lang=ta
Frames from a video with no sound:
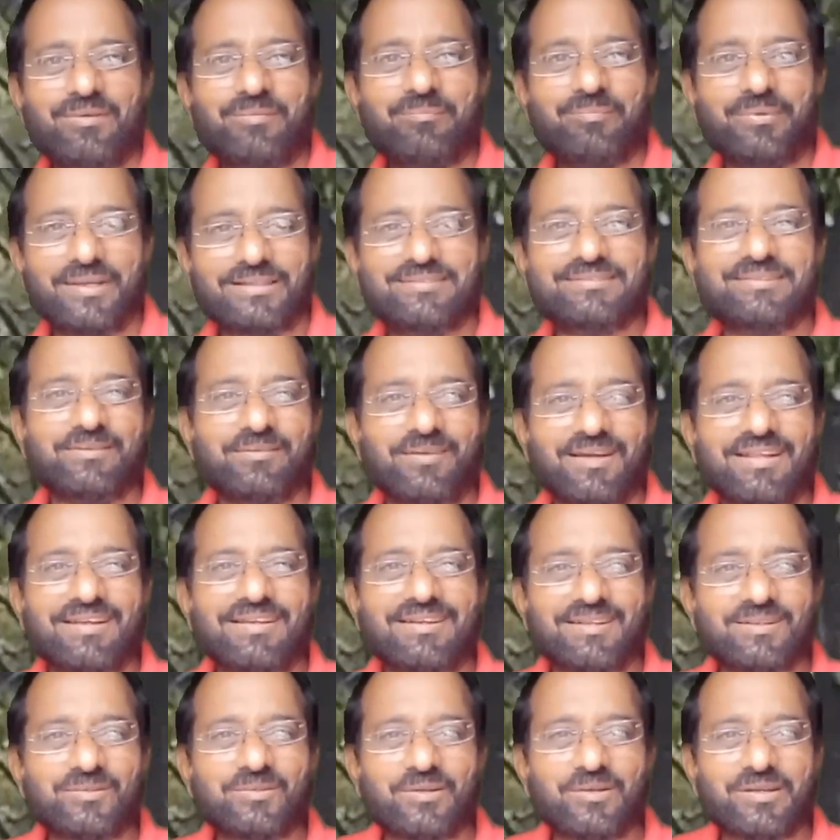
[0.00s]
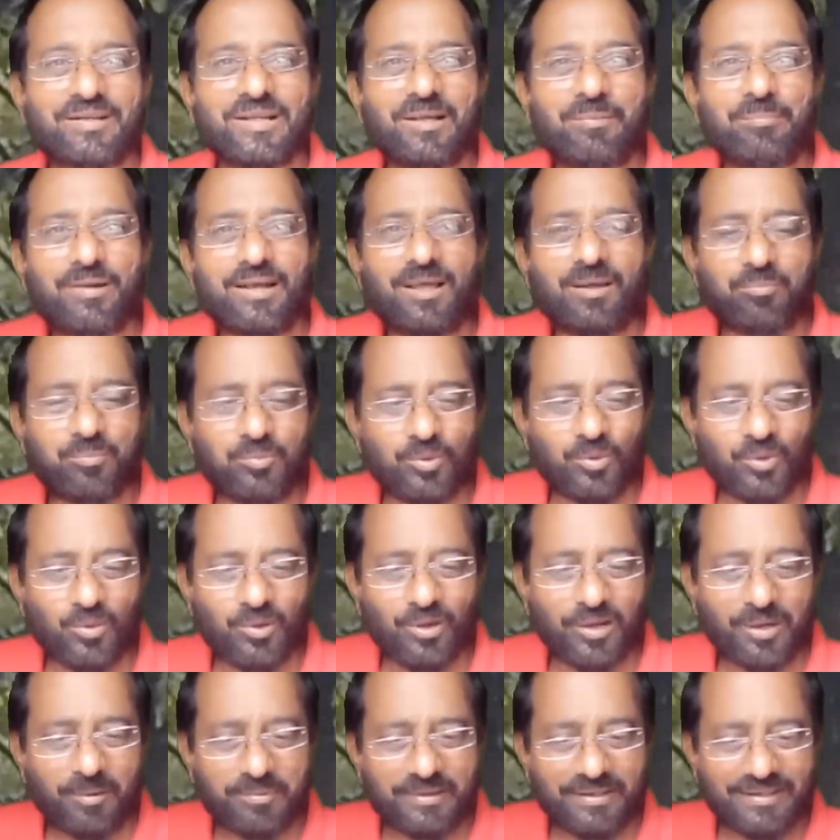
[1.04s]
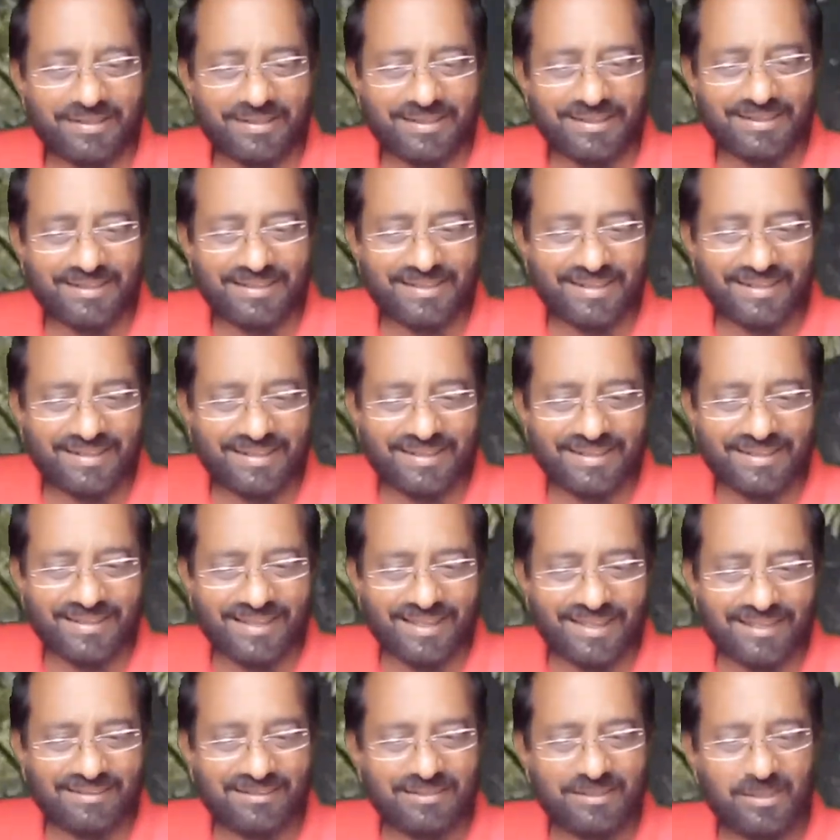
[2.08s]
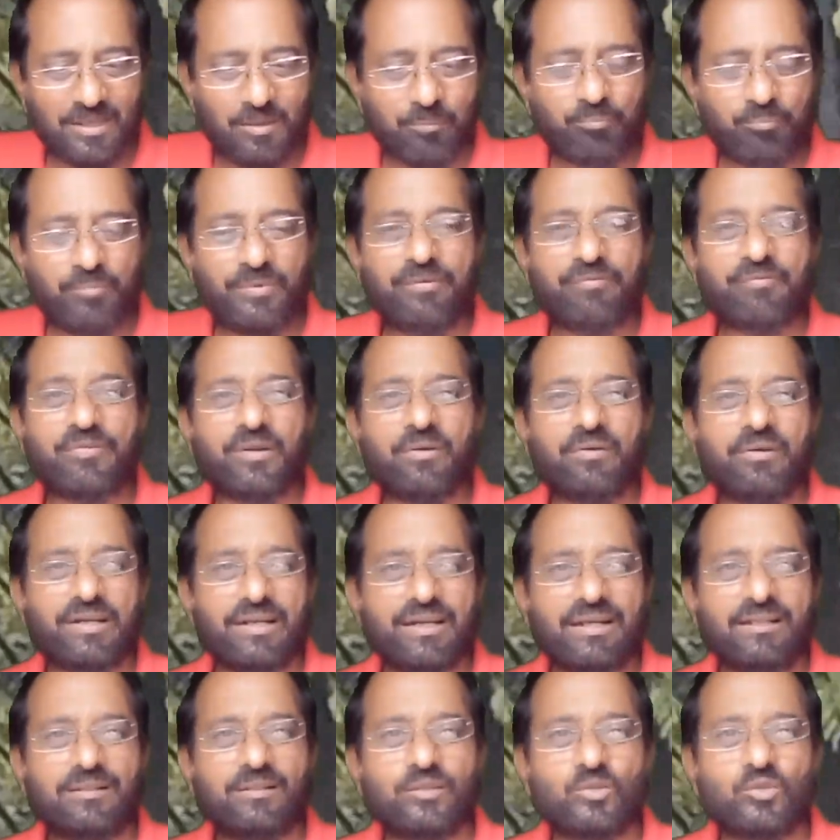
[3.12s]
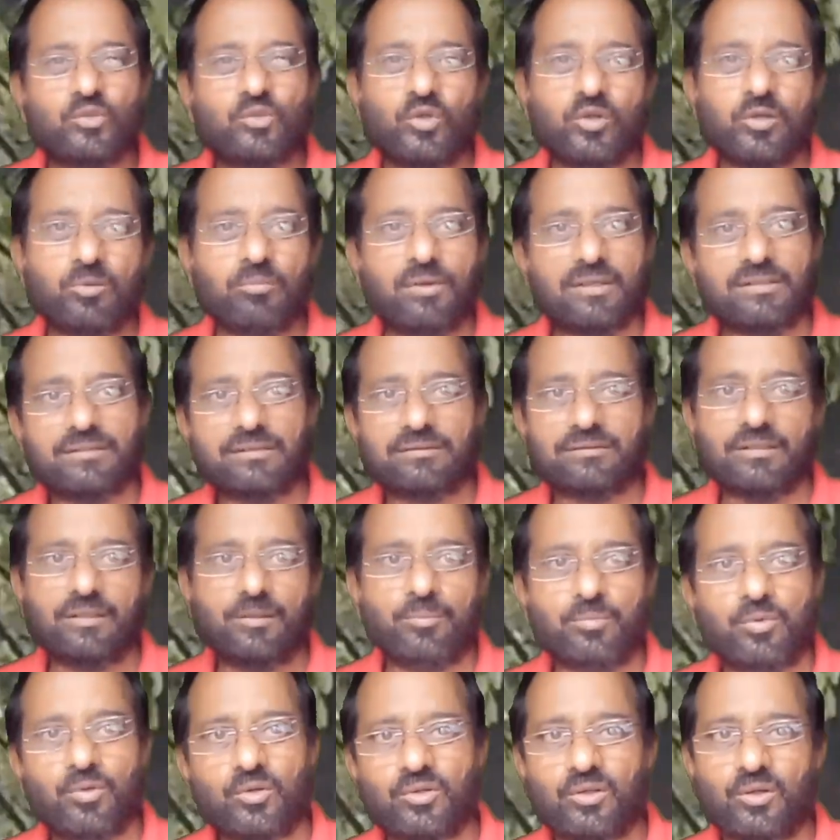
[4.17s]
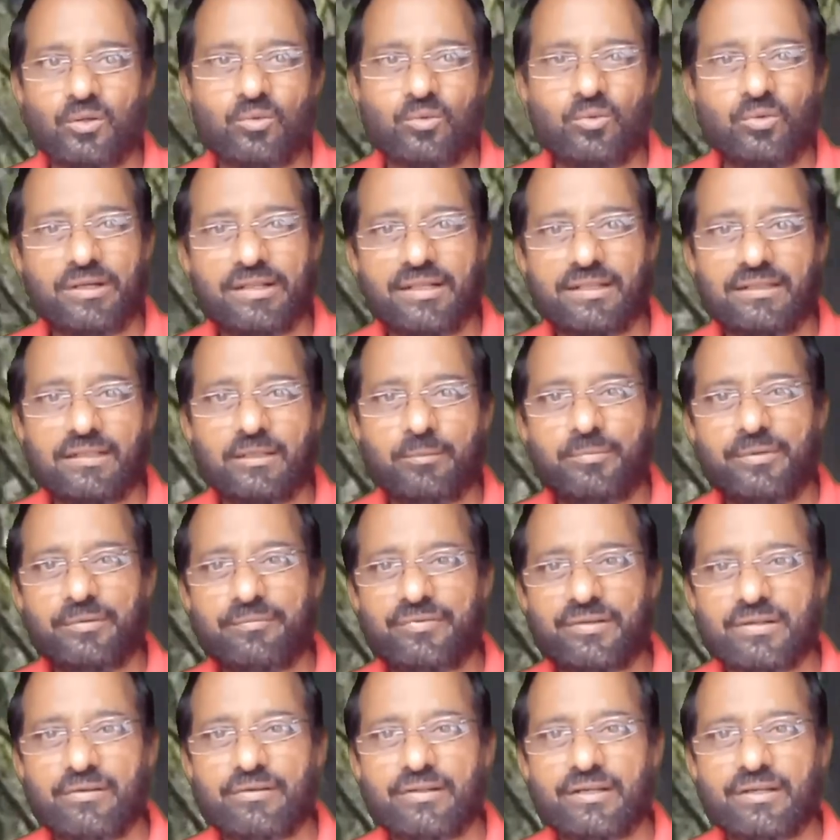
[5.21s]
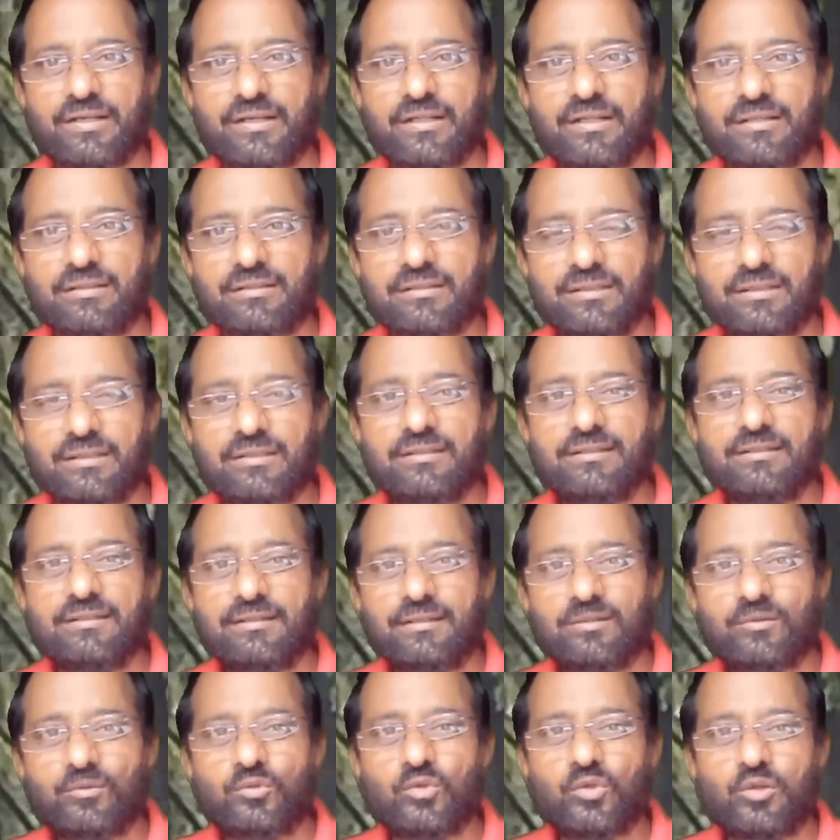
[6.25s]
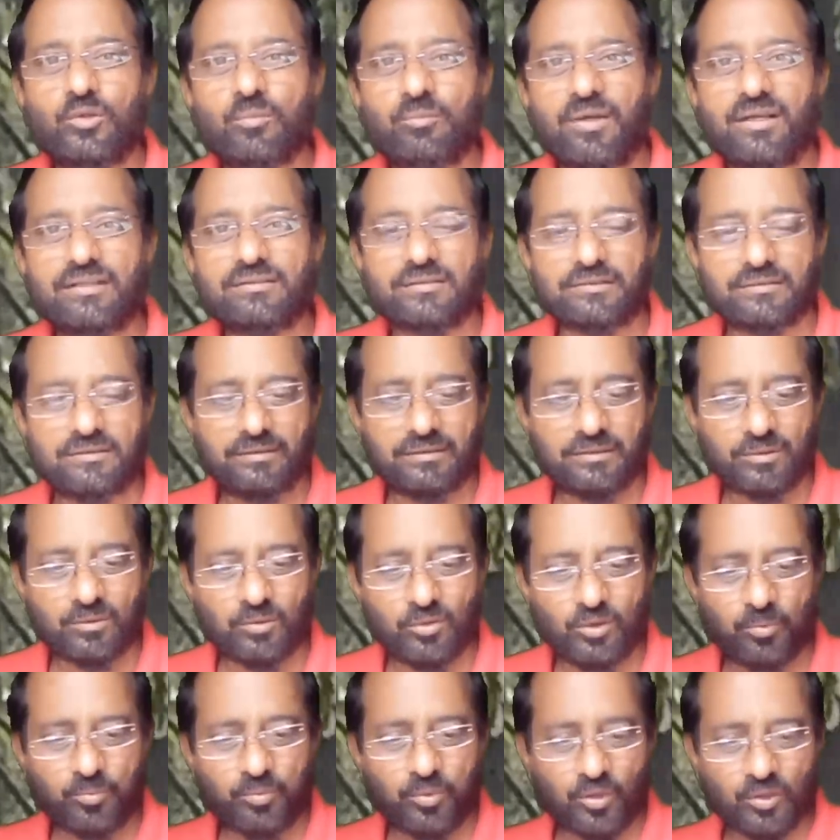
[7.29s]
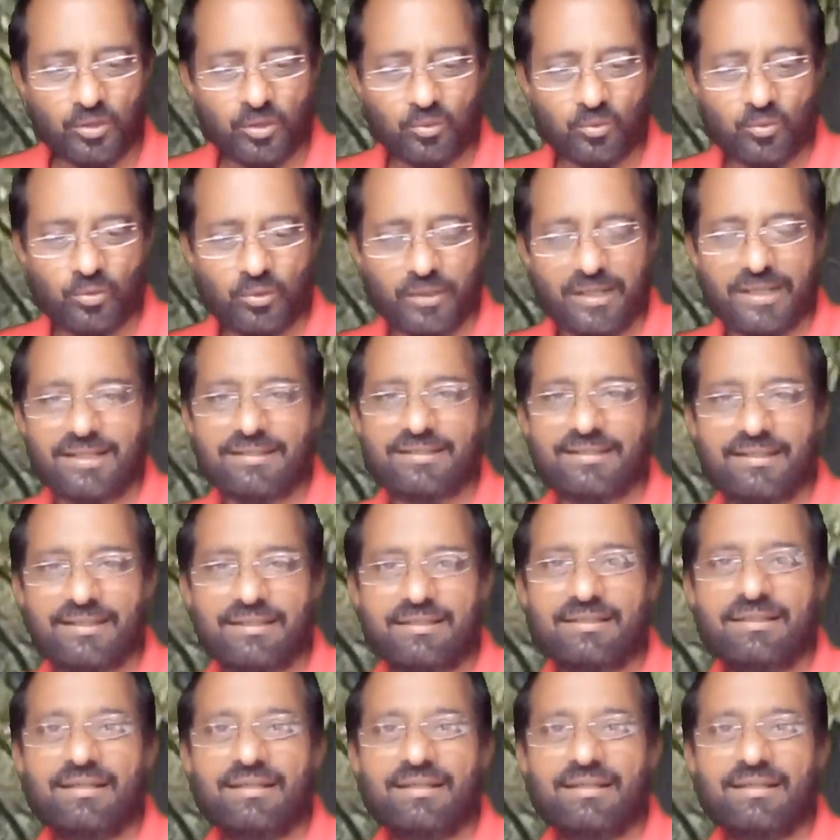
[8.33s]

பேசி வழக்கில் சொல்கிறேன் எப்படா பூக்கும் அப்படின்னு நீங்கள் கேட்டிங்கன்னா பிப்ரவரியிலேருந்து ஜூன் மாதத்தில் பூக்கக்கூடியது பிப்ரவரியிலிருந்து ஜூன் மாதத்திற்குள் பூக்கக்கூடியது